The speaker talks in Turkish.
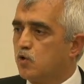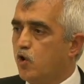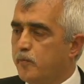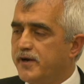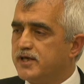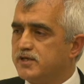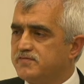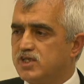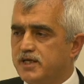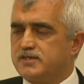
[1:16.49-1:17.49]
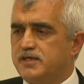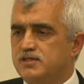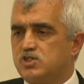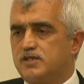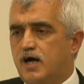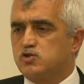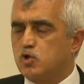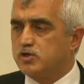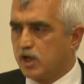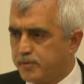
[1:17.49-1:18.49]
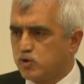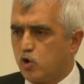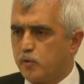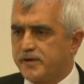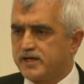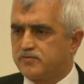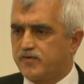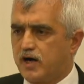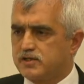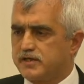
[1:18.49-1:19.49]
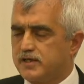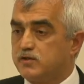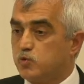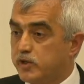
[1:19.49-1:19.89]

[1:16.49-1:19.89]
kooperatifçilik denince daha çok yapı kooperatifi akla gelir.